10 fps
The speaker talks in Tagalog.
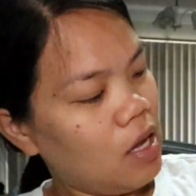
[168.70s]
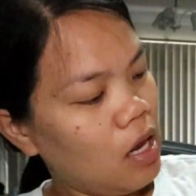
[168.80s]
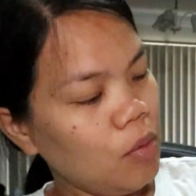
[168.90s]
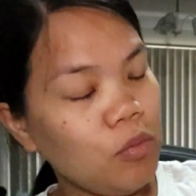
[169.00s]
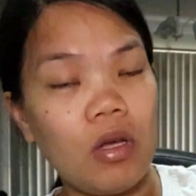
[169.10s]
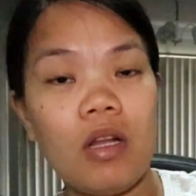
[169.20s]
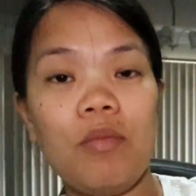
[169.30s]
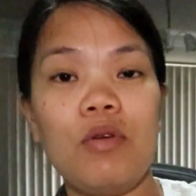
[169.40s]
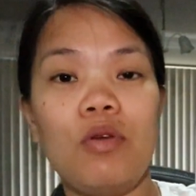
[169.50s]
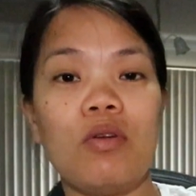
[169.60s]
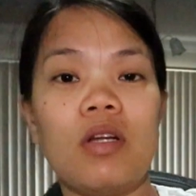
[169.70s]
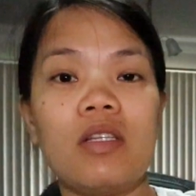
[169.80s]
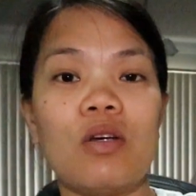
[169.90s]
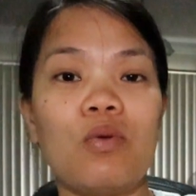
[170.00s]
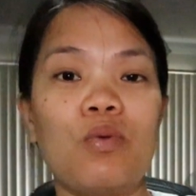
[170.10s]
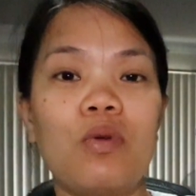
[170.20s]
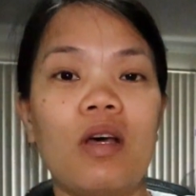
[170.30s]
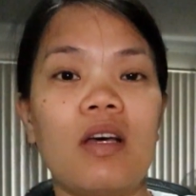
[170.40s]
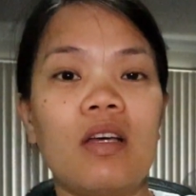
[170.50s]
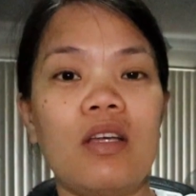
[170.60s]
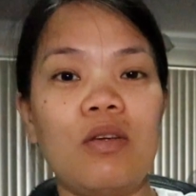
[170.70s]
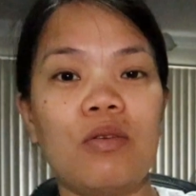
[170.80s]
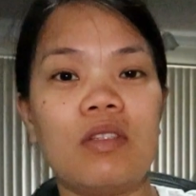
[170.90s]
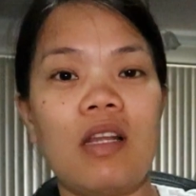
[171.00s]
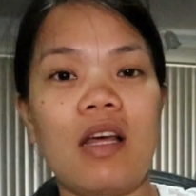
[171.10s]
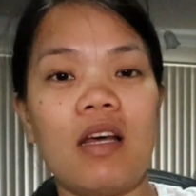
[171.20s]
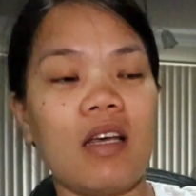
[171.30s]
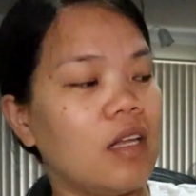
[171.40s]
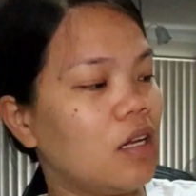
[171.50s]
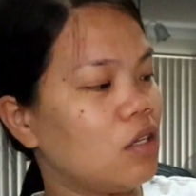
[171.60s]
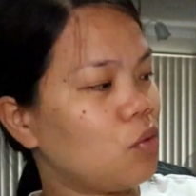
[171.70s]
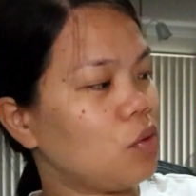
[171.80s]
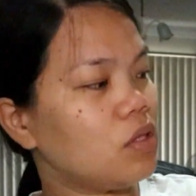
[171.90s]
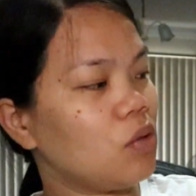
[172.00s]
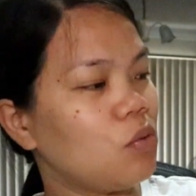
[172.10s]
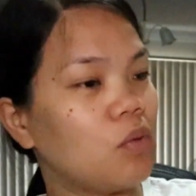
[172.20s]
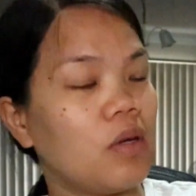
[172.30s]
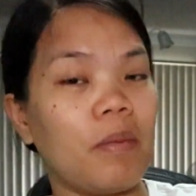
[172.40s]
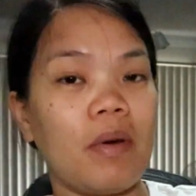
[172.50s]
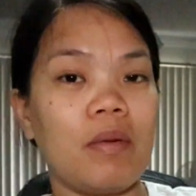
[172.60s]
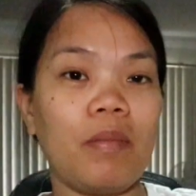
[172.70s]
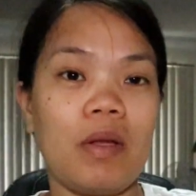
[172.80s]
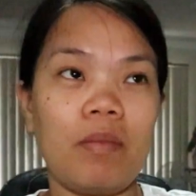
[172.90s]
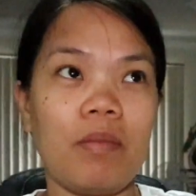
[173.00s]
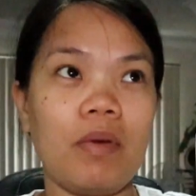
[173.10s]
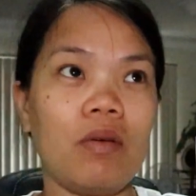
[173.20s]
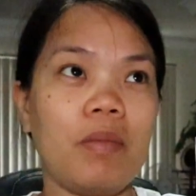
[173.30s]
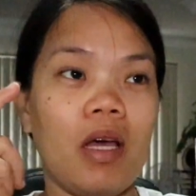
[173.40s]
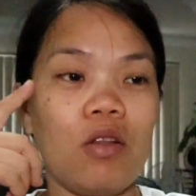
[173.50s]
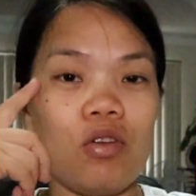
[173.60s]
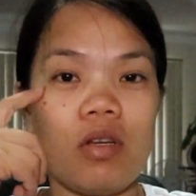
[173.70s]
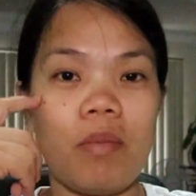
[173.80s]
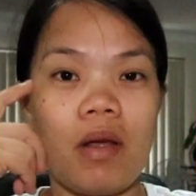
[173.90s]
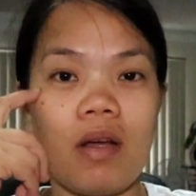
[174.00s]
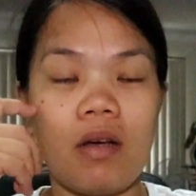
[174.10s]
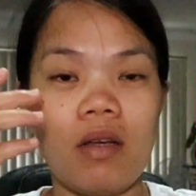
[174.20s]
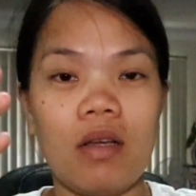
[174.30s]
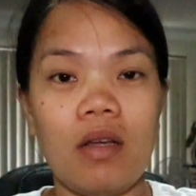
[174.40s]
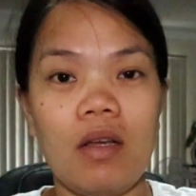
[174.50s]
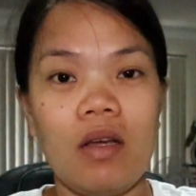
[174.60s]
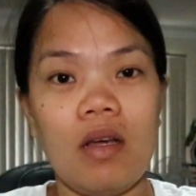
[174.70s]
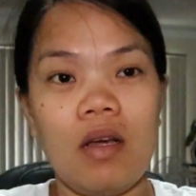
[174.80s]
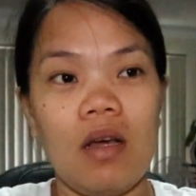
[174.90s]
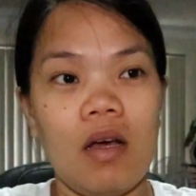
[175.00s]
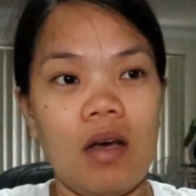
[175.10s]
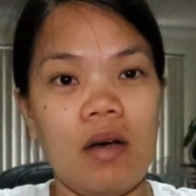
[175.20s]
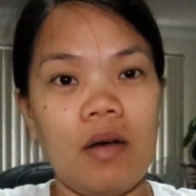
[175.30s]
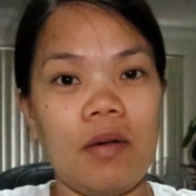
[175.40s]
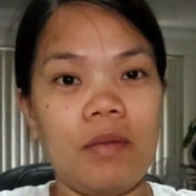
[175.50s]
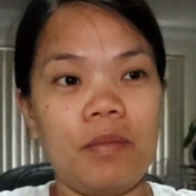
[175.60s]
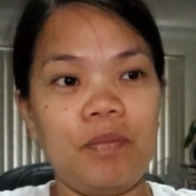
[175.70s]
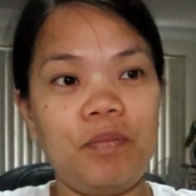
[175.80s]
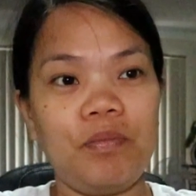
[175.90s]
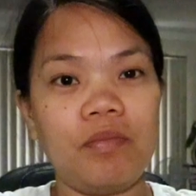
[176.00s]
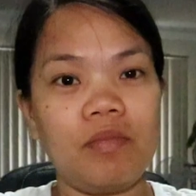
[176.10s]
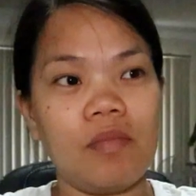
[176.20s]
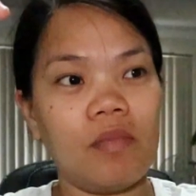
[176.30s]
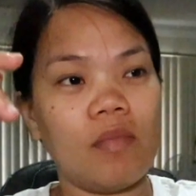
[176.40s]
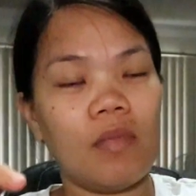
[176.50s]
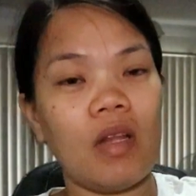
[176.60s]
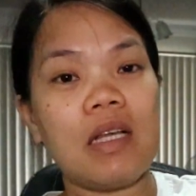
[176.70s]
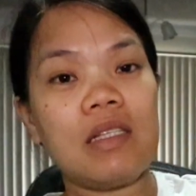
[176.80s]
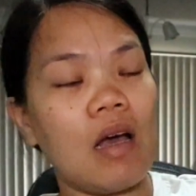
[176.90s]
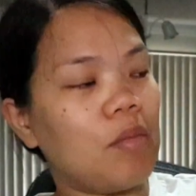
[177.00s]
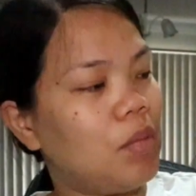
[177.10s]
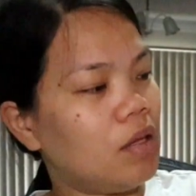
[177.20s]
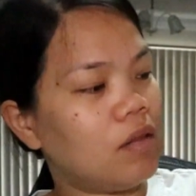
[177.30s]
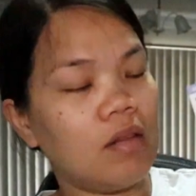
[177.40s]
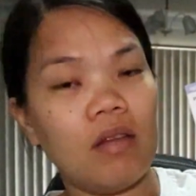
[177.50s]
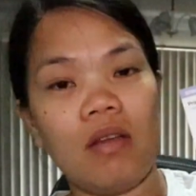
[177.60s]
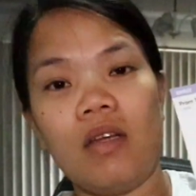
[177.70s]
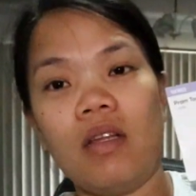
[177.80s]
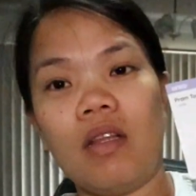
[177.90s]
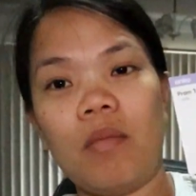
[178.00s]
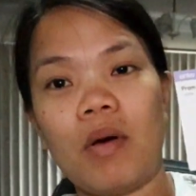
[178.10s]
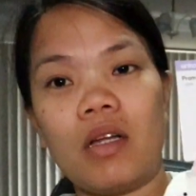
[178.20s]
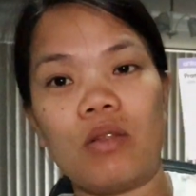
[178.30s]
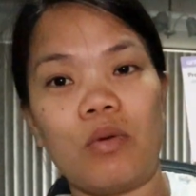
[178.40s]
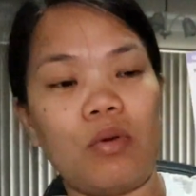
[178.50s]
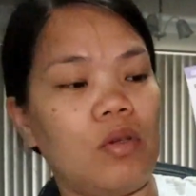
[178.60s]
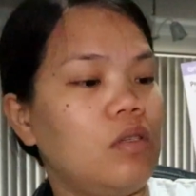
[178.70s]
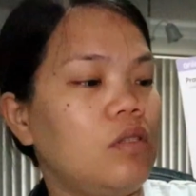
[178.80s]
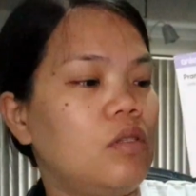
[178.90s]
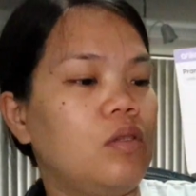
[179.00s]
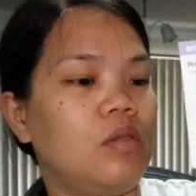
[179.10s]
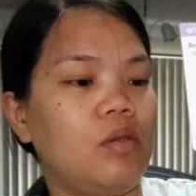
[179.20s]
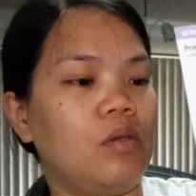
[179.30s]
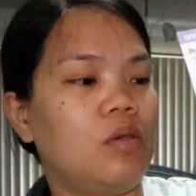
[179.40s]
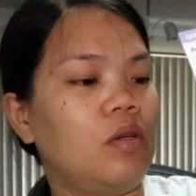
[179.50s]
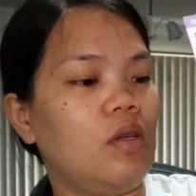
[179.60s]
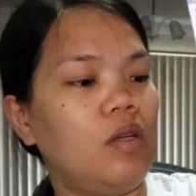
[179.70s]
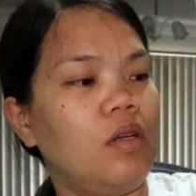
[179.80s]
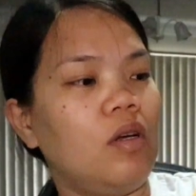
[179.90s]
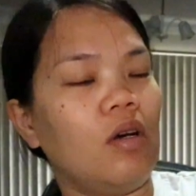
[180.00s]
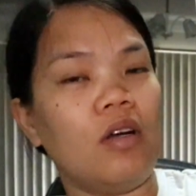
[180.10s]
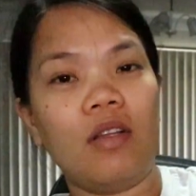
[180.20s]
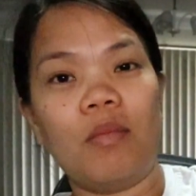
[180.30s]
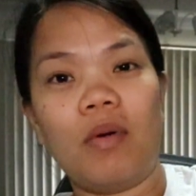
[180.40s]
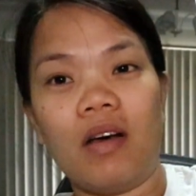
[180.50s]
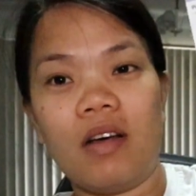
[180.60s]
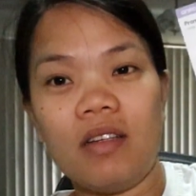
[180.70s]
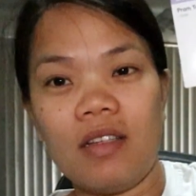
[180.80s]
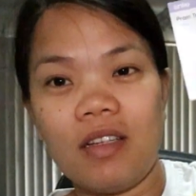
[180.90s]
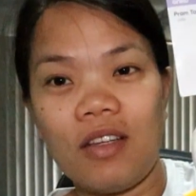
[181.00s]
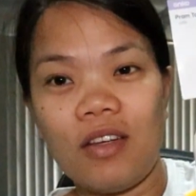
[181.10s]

alam, alam niyo yung nasa kuna, yung nilalagyan ng toy sa kuna, pero, pero may ano siya, parang um, nakasabit ng mga toys. Ah, 'di ba diba? Ang